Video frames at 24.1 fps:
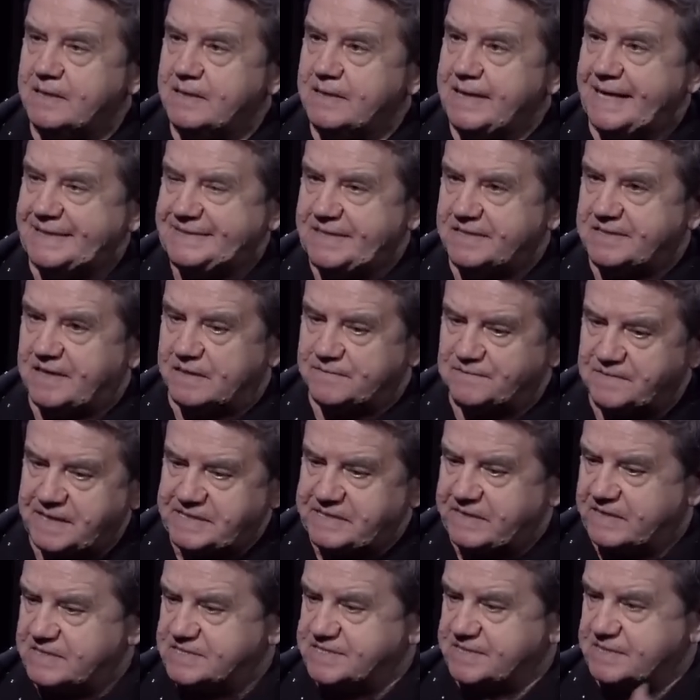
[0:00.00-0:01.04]
этот конфликт
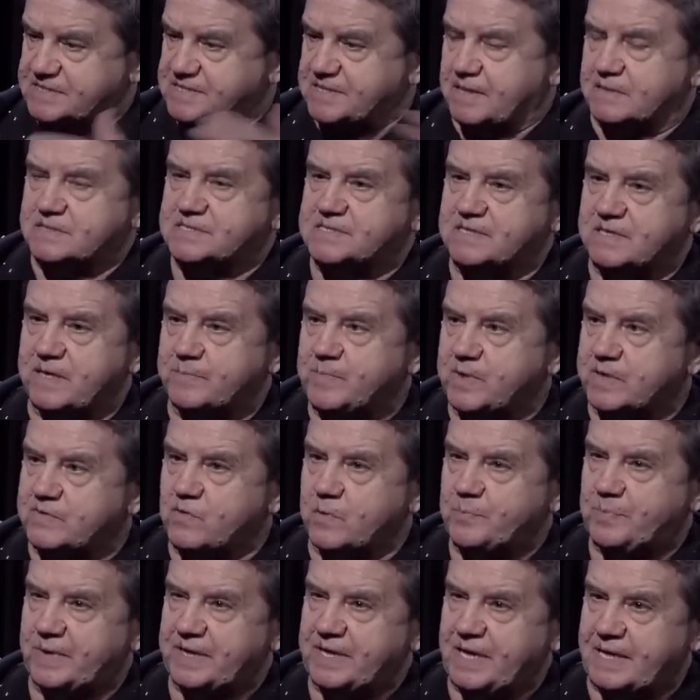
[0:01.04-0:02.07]
не разрастался на
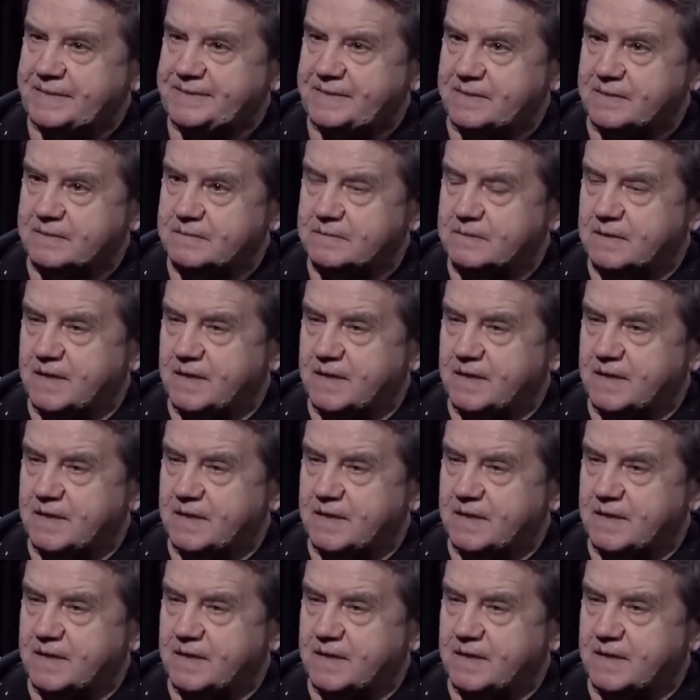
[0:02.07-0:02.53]
мировой порядок.